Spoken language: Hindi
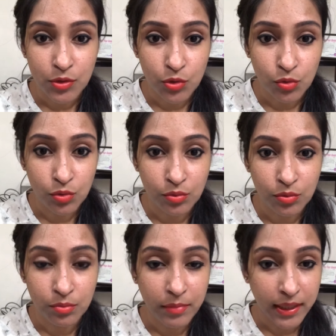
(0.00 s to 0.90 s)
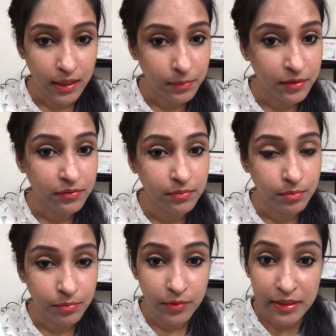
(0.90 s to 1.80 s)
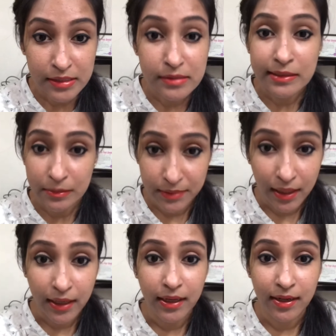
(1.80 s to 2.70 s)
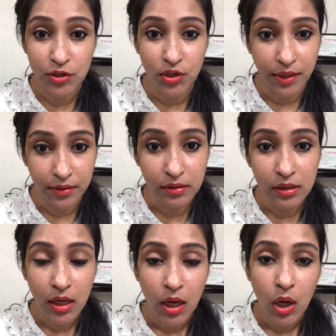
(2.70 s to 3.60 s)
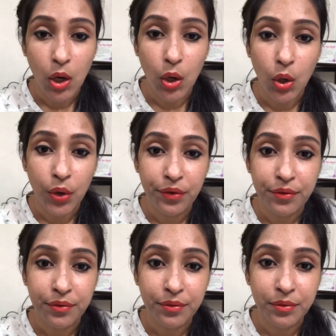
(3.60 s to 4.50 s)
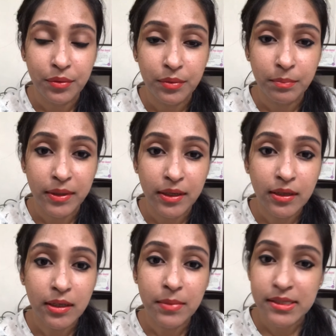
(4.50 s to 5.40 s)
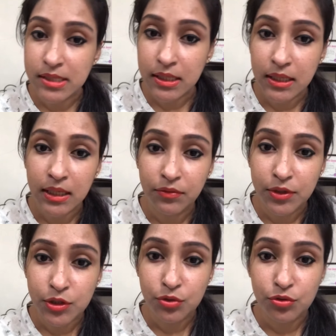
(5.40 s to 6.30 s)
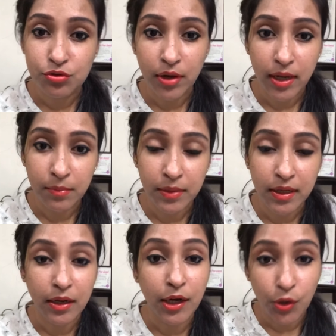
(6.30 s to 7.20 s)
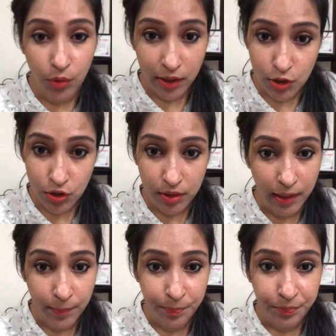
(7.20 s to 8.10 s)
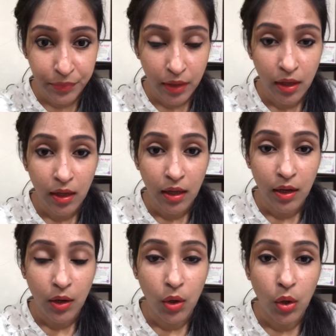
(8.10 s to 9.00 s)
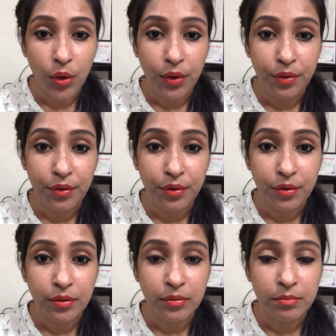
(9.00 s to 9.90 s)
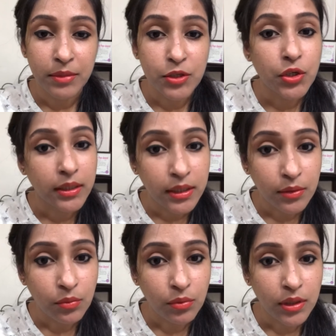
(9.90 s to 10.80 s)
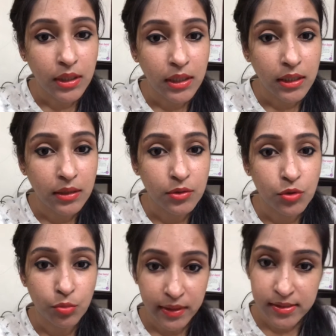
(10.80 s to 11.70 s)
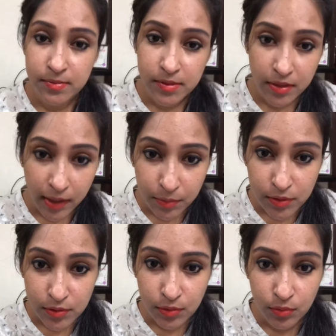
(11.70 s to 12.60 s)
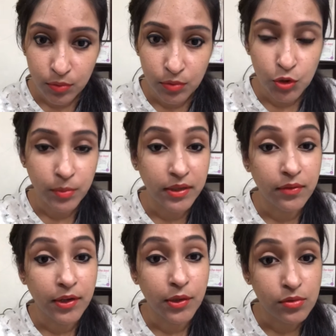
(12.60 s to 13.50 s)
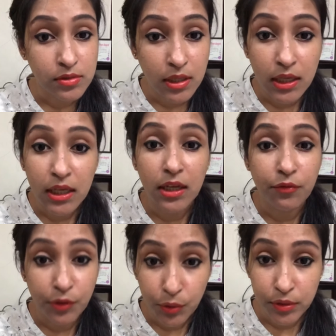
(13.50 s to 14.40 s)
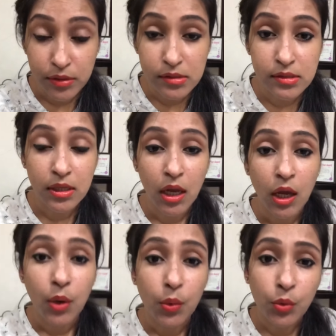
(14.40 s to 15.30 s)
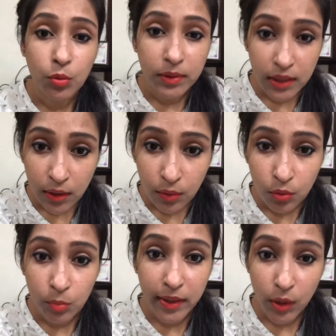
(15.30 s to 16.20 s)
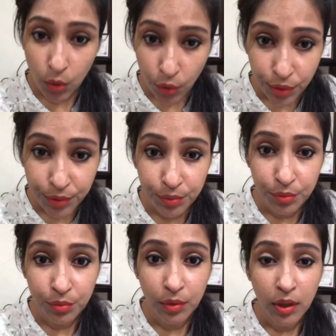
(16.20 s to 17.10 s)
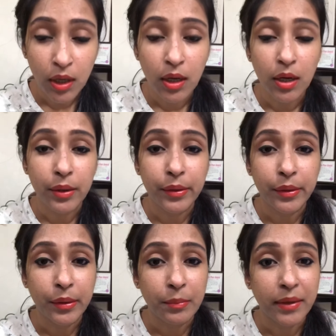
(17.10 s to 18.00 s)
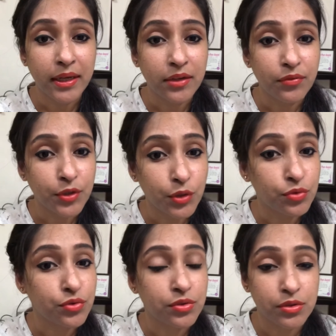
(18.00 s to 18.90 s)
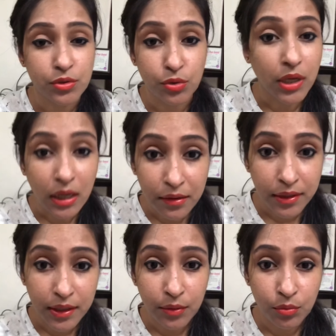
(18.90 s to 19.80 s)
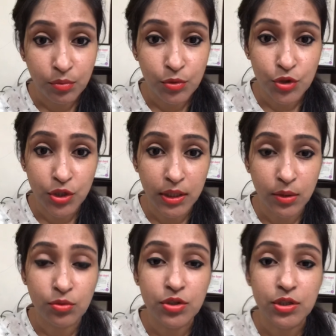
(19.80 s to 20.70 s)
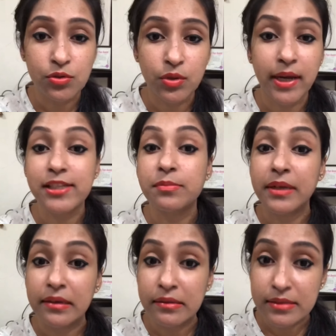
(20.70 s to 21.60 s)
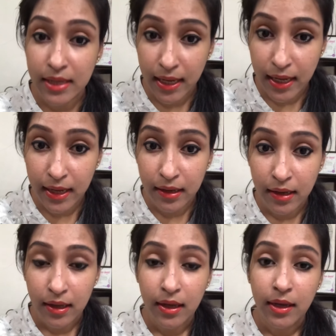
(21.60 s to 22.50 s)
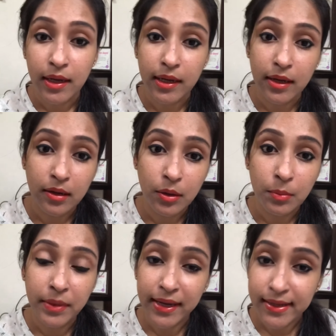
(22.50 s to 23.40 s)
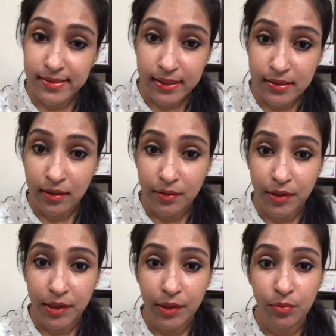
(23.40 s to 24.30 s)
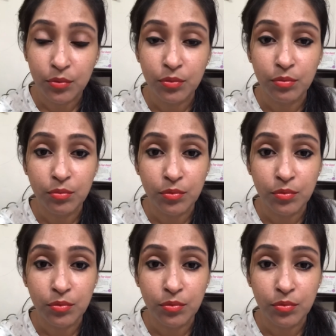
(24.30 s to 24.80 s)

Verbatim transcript: जो मैंने अभी रिसेंटली बनाया है चैनल और uh, मेरा ये बेसिकली वीडियो जो है मेरा इंट्रोडक्शन है और uh, मैं चाहती हूँ कि जो मेरे सब्सक्राइबर्स हों जो मेरी वीडियोस देखें व्यूअर्स उनको पता हो मैं कौन हूँ मैं ये वीडियो जो डाल रही हूँ मुझे उन चीज़ों का एक्सपीरियंस है या मैं ऐसे ही डाल रही हूँ